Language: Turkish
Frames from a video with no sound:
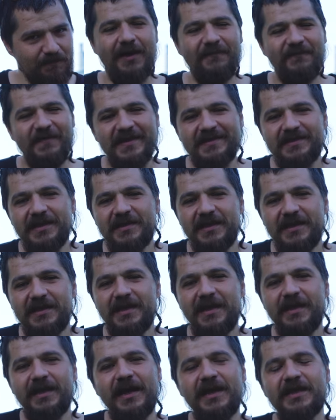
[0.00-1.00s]
Kafanıza
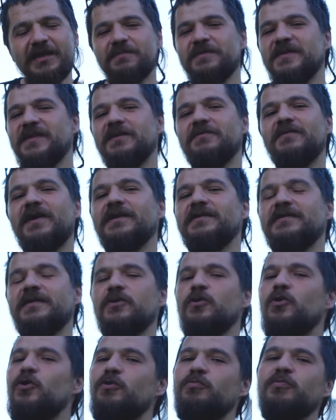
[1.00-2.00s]
takılan herhangi bir şey
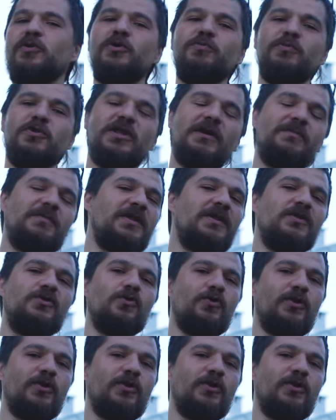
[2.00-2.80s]
varsa yorum bölümünden bana